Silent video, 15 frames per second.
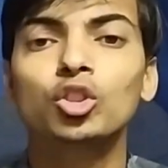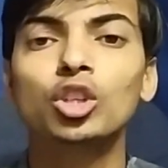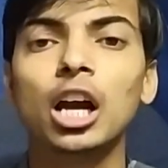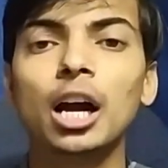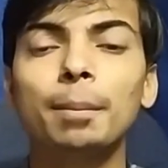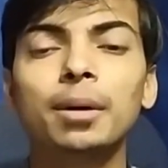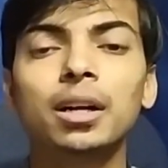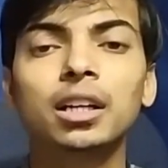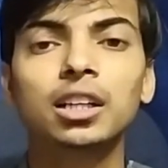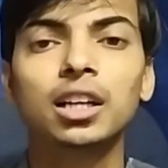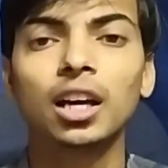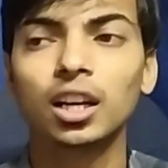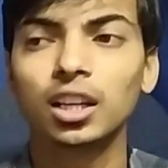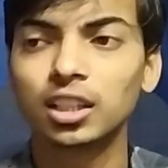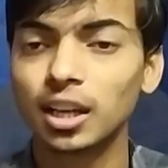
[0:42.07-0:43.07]
तो यहाँ पर
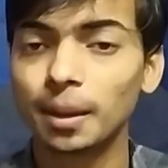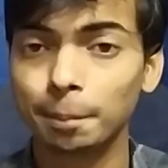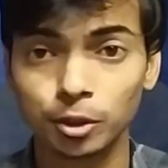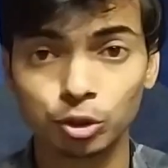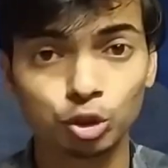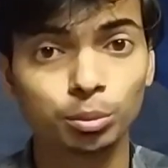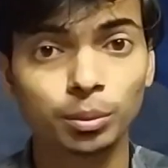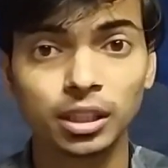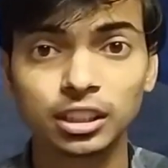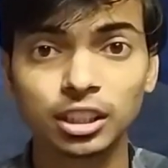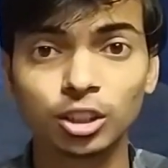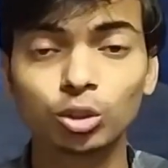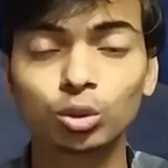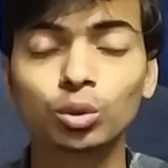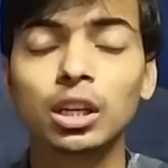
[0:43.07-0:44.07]
कल या परसों की बात
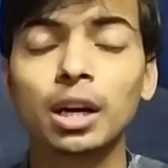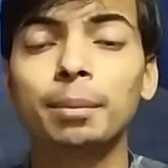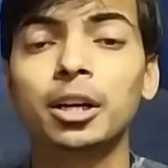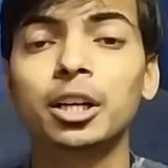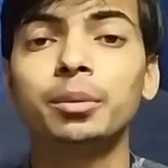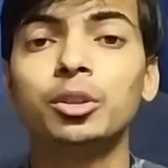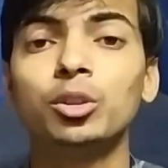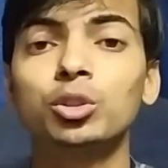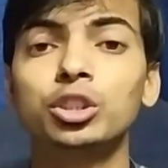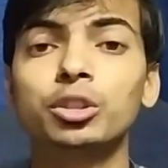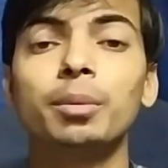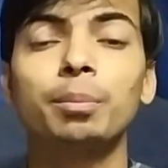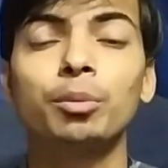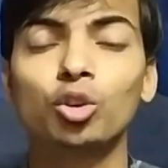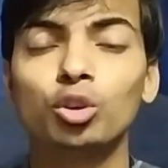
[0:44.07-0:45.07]
करें तो यहाँ पर रेडमी नोट
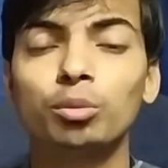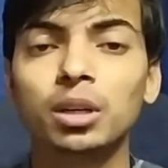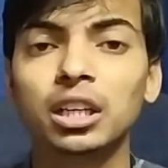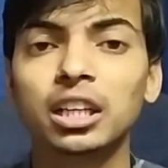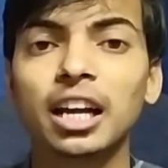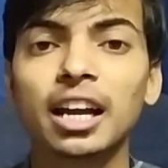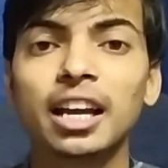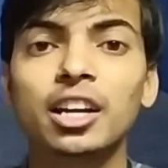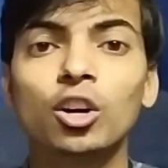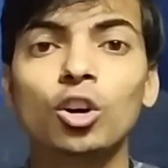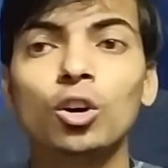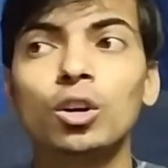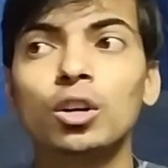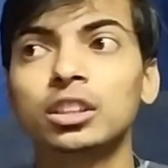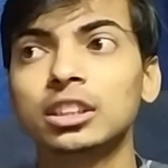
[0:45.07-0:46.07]
सेवन प्रो को मिल गया है
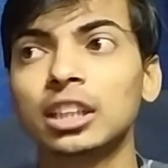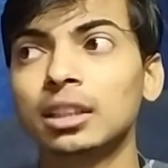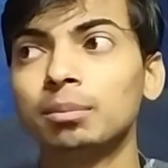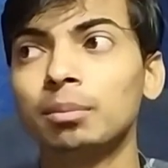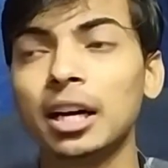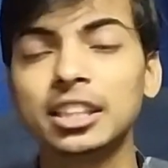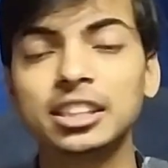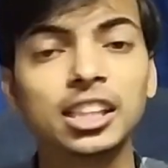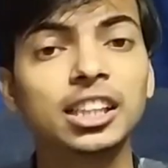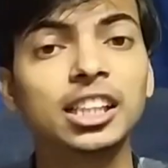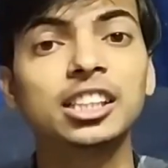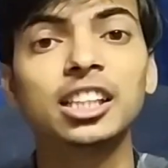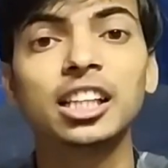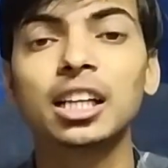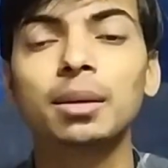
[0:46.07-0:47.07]
और साथ बाईस
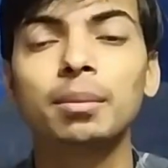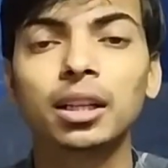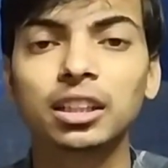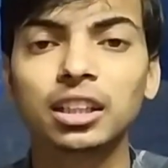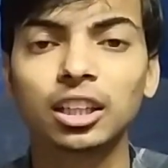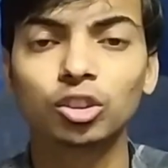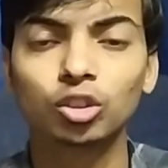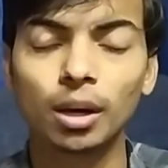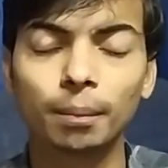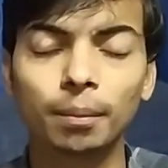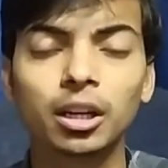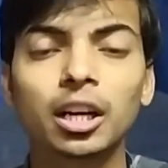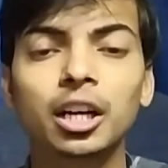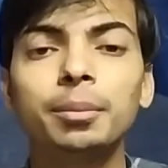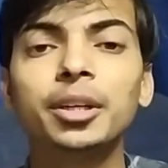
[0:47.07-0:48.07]
तेईस तारीख की बात करें तो यहाँ
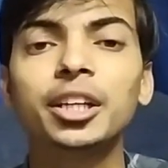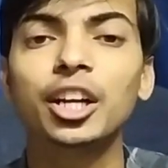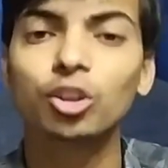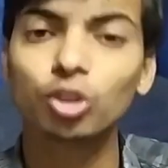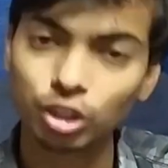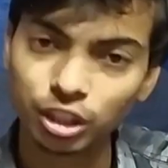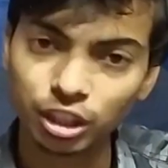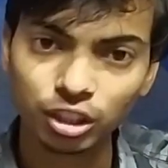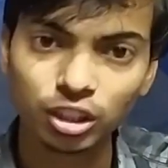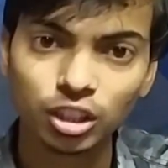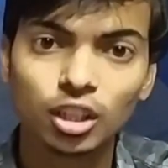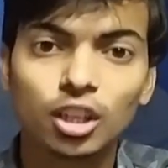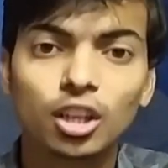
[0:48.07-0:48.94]
पर रेडमी के ट्वेंटी